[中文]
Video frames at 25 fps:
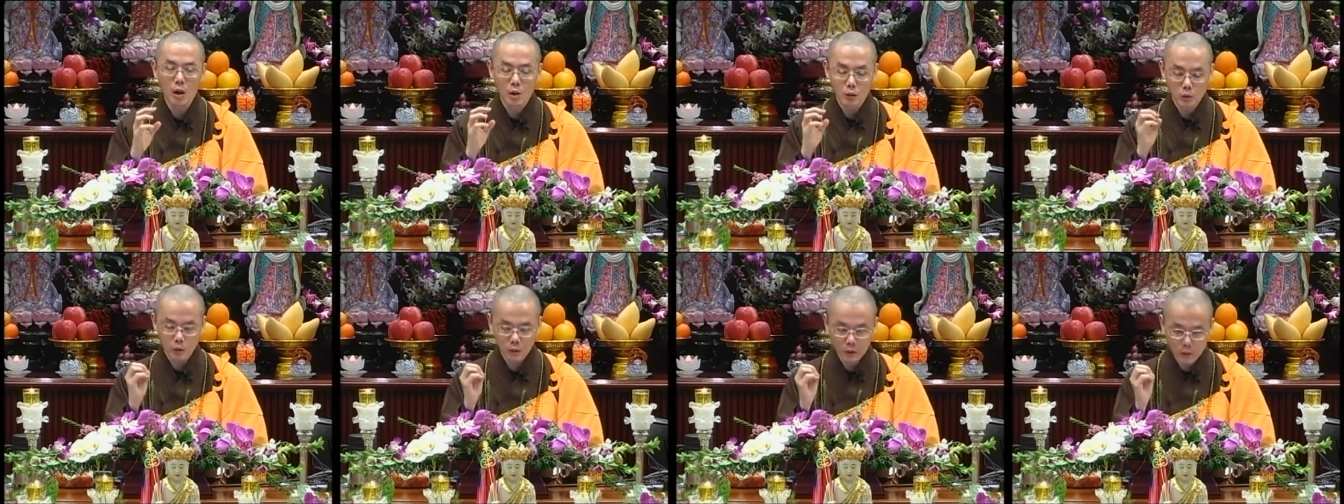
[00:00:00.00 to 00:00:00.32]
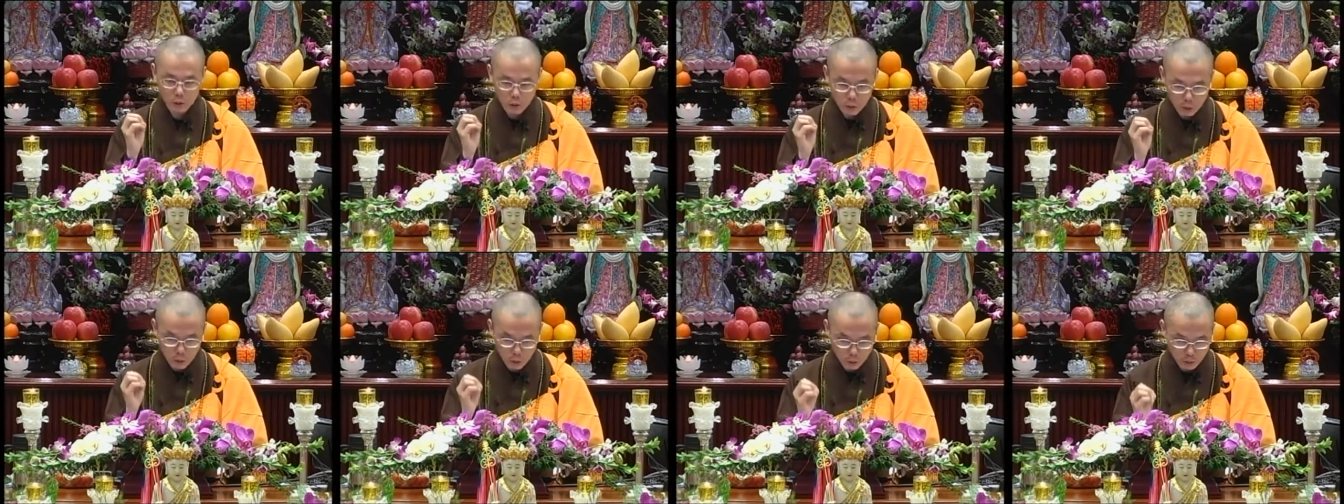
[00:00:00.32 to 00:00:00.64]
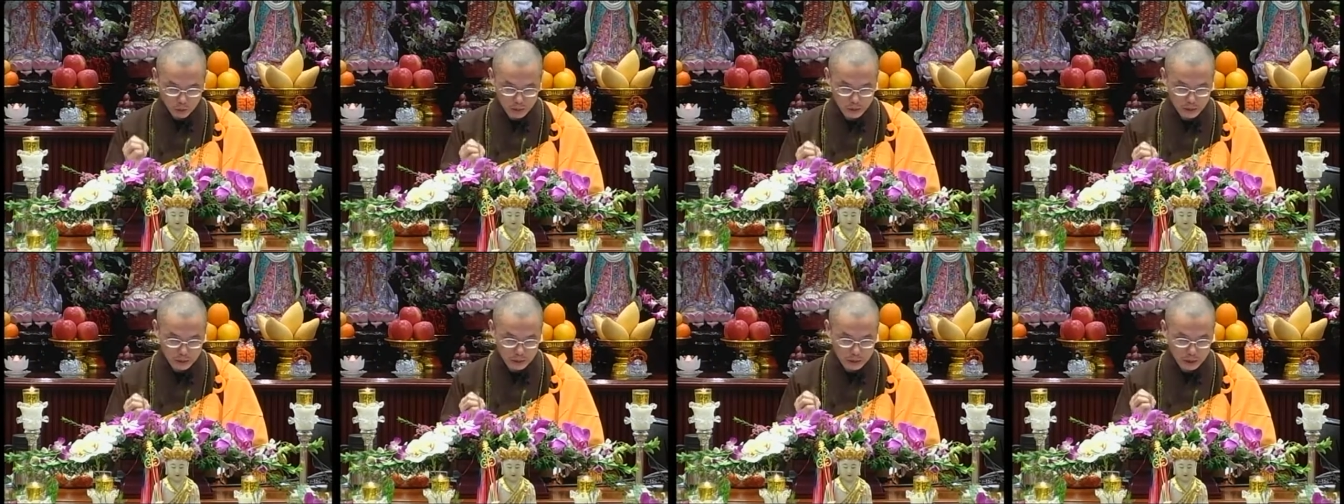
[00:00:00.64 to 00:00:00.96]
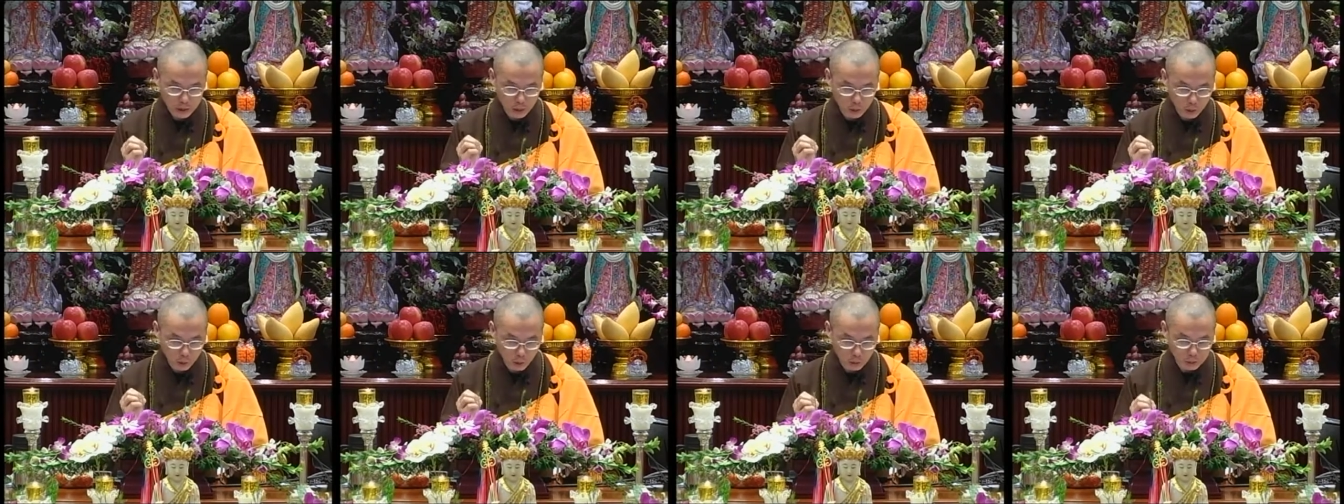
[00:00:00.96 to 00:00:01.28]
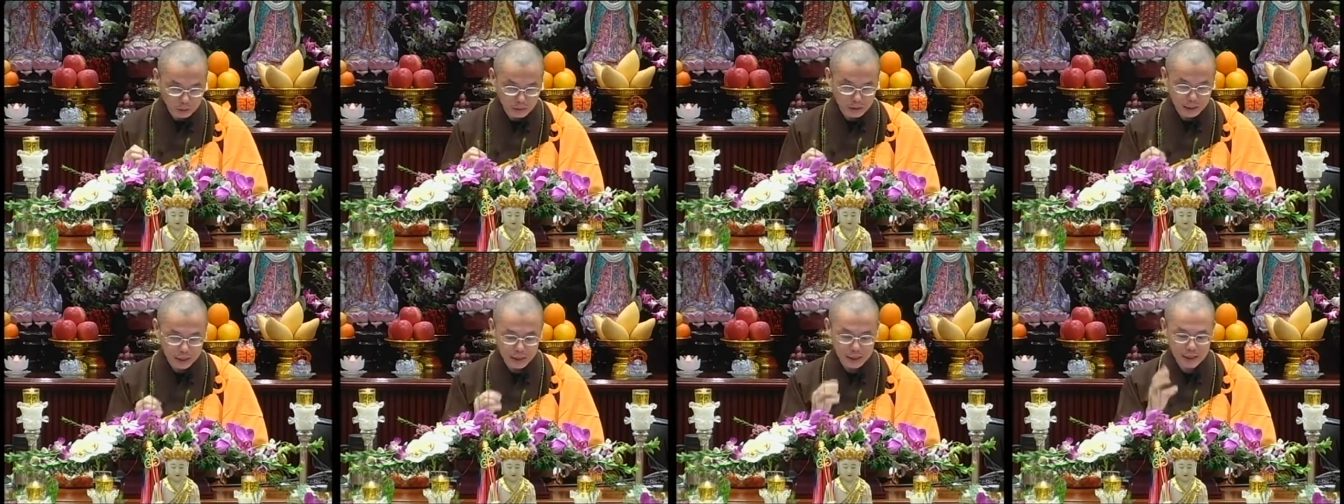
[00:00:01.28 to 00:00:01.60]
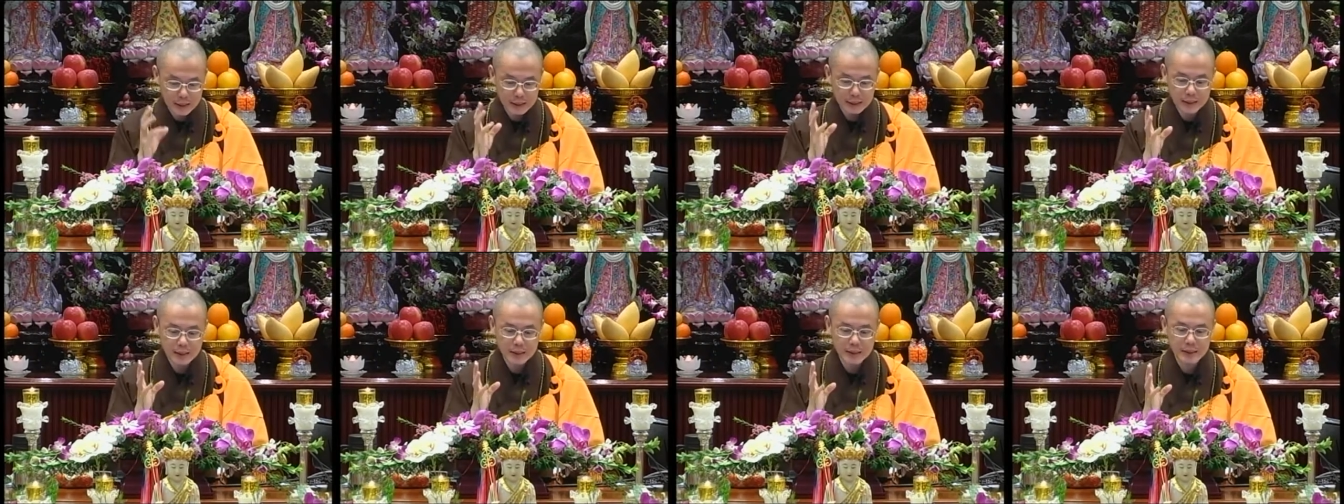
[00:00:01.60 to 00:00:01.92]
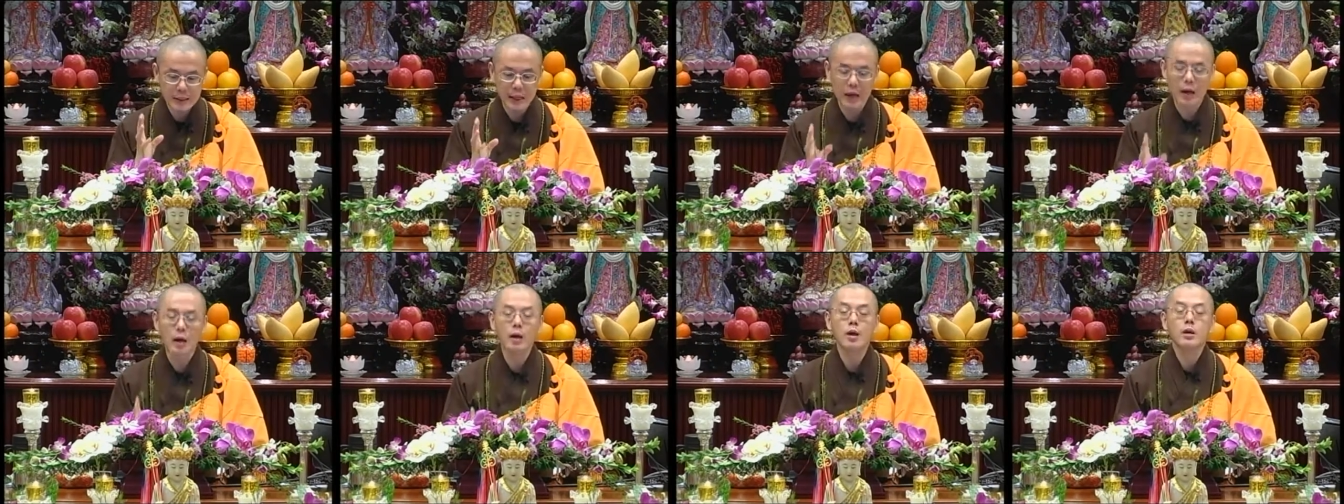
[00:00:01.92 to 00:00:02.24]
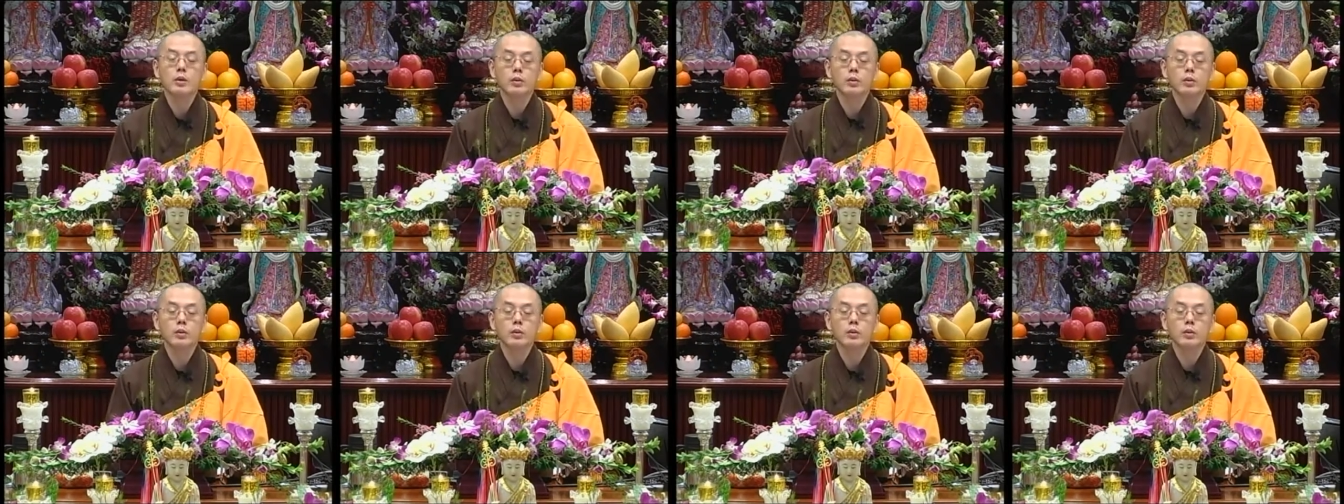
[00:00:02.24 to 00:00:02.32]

所以苦行的功德力增长，